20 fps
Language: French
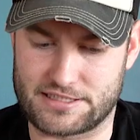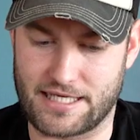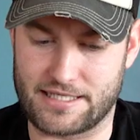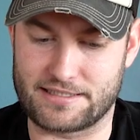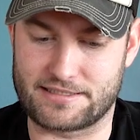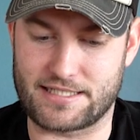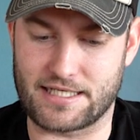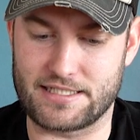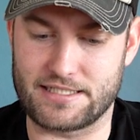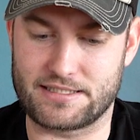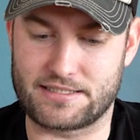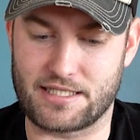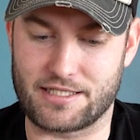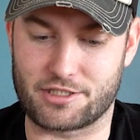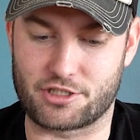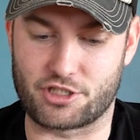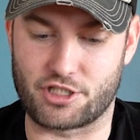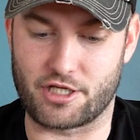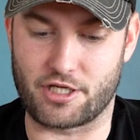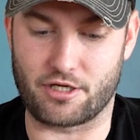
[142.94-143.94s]
qui a une
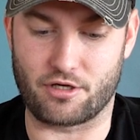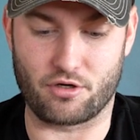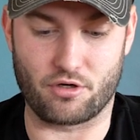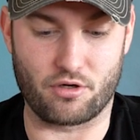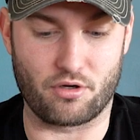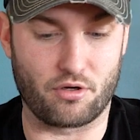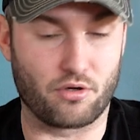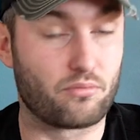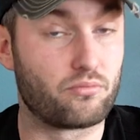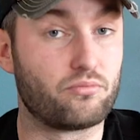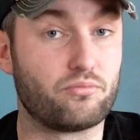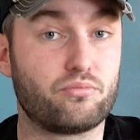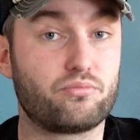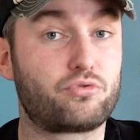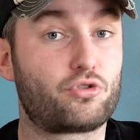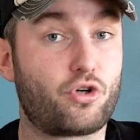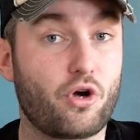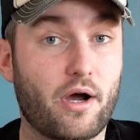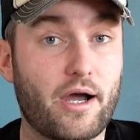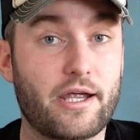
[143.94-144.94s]
qualité qui est euh,
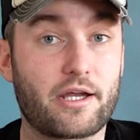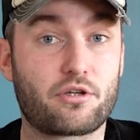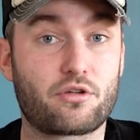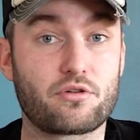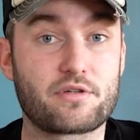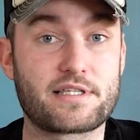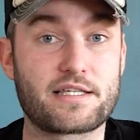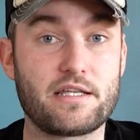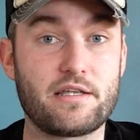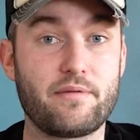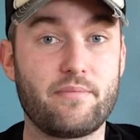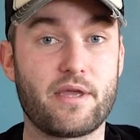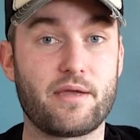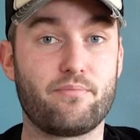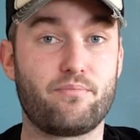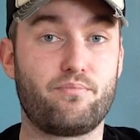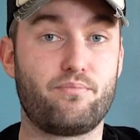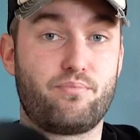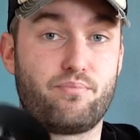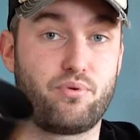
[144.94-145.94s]
correcte aussi, mais
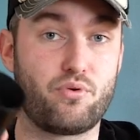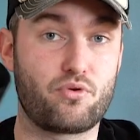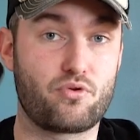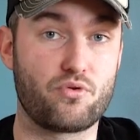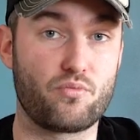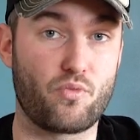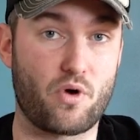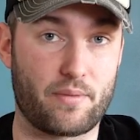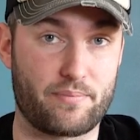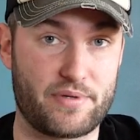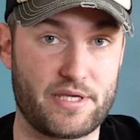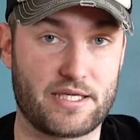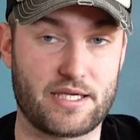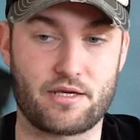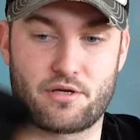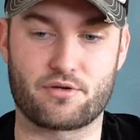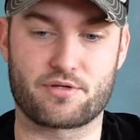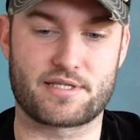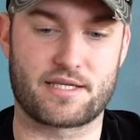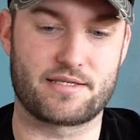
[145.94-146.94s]
beaucoup moins
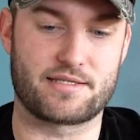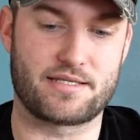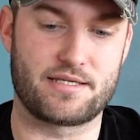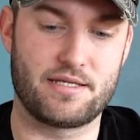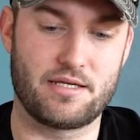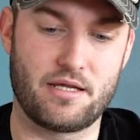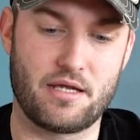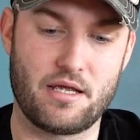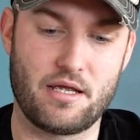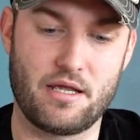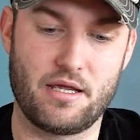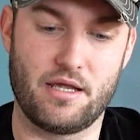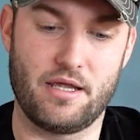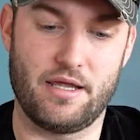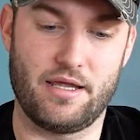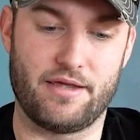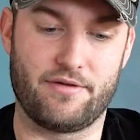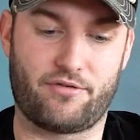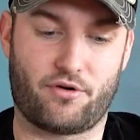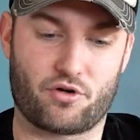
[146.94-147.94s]
piquée que celle-ci.
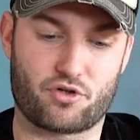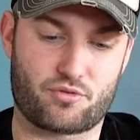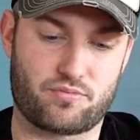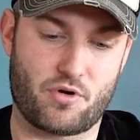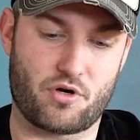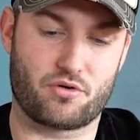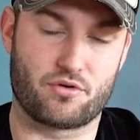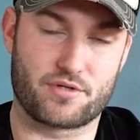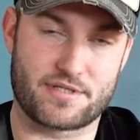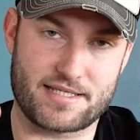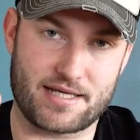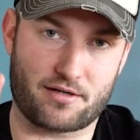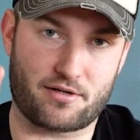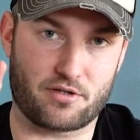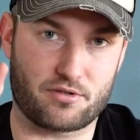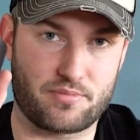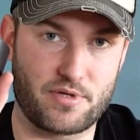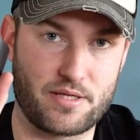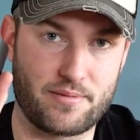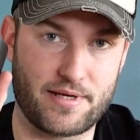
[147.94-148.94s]
Et franchement, le
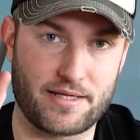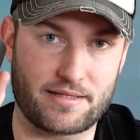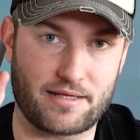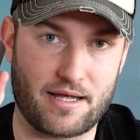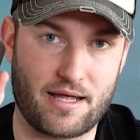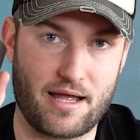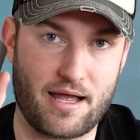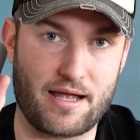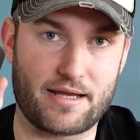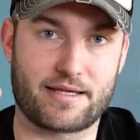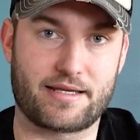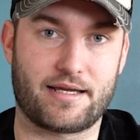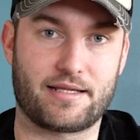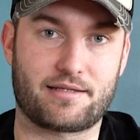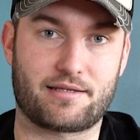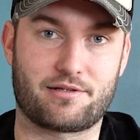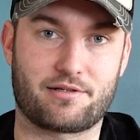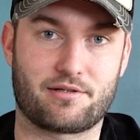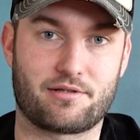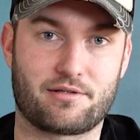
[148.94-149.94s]
50 mm 1.4
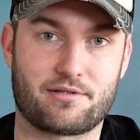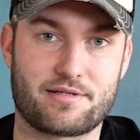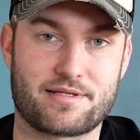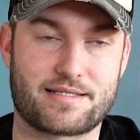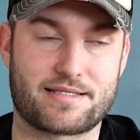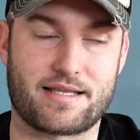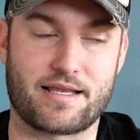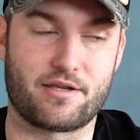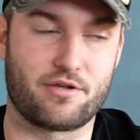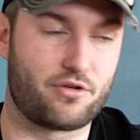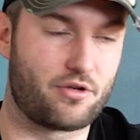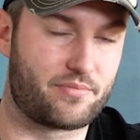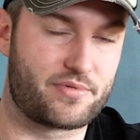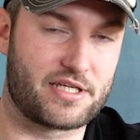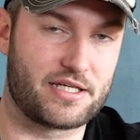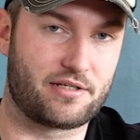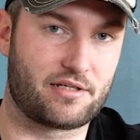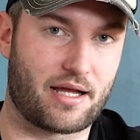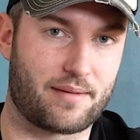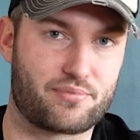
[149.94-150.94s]
c'est une
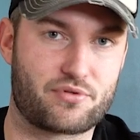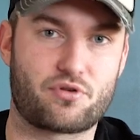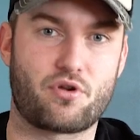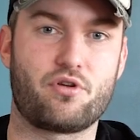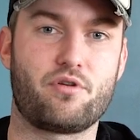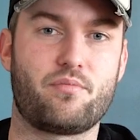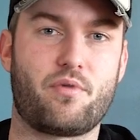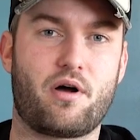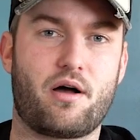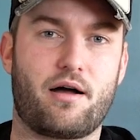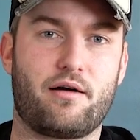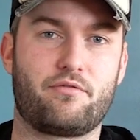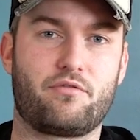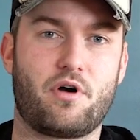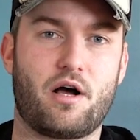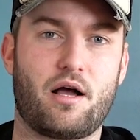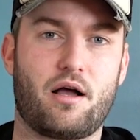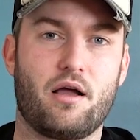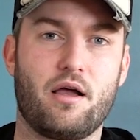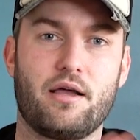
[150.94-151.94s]
optique absolument à
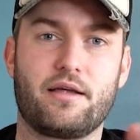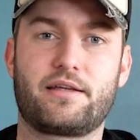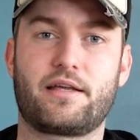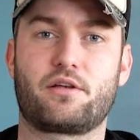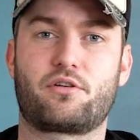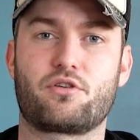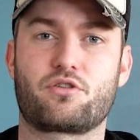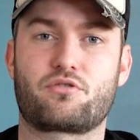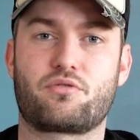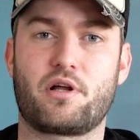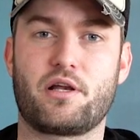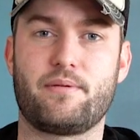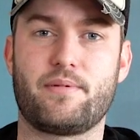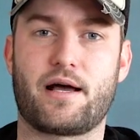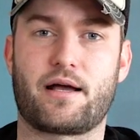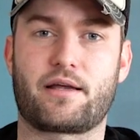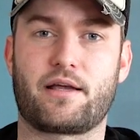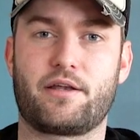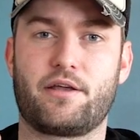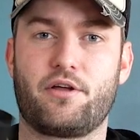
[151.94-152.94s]
avoir, quelles que soient les
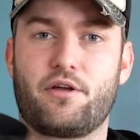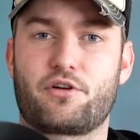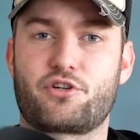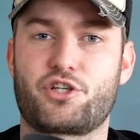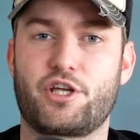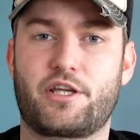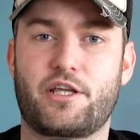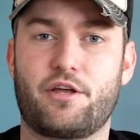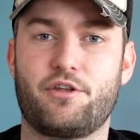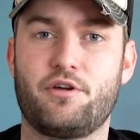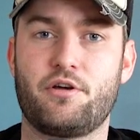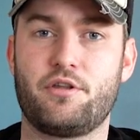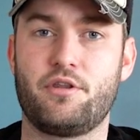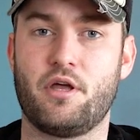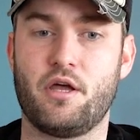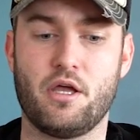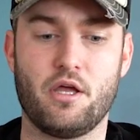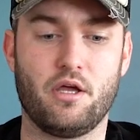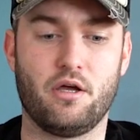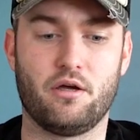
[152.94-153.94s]
marques hein, d'ailleurs, chez Canon,
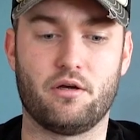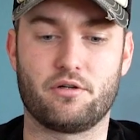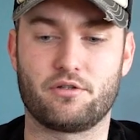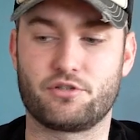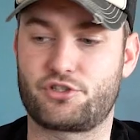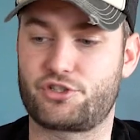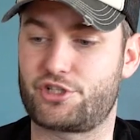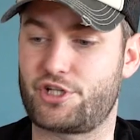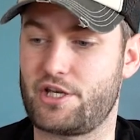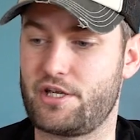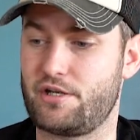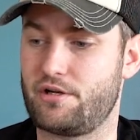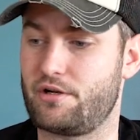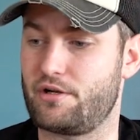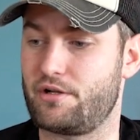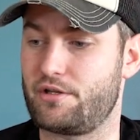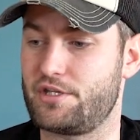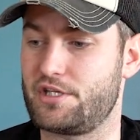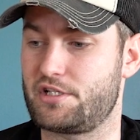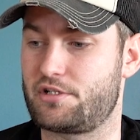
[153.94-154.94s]
euh, chez
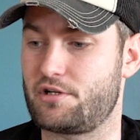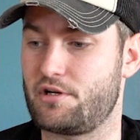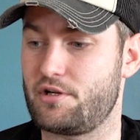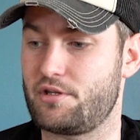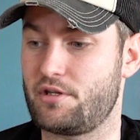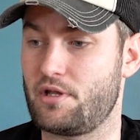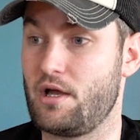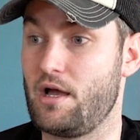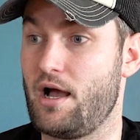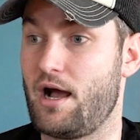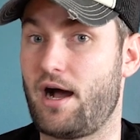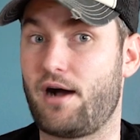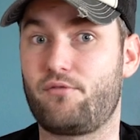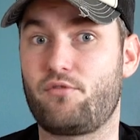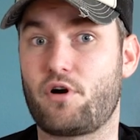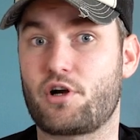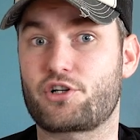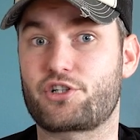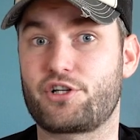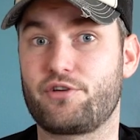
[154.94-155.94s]
euh, Nikon, à
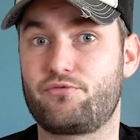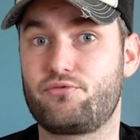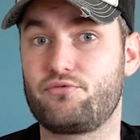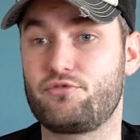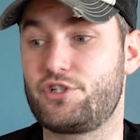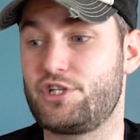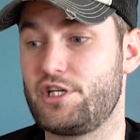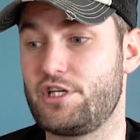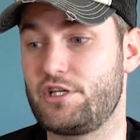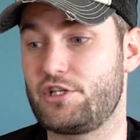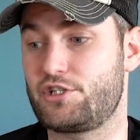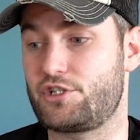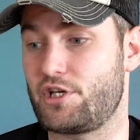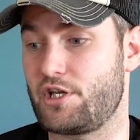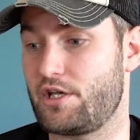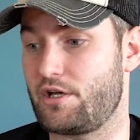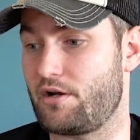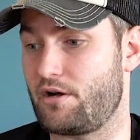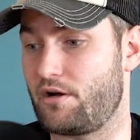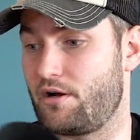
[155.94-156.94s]
voir chez Fuji,
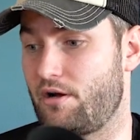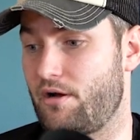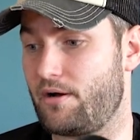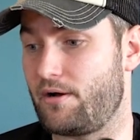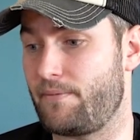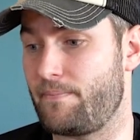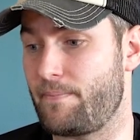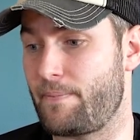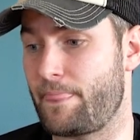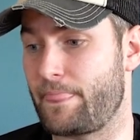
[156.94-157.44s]
chez euh,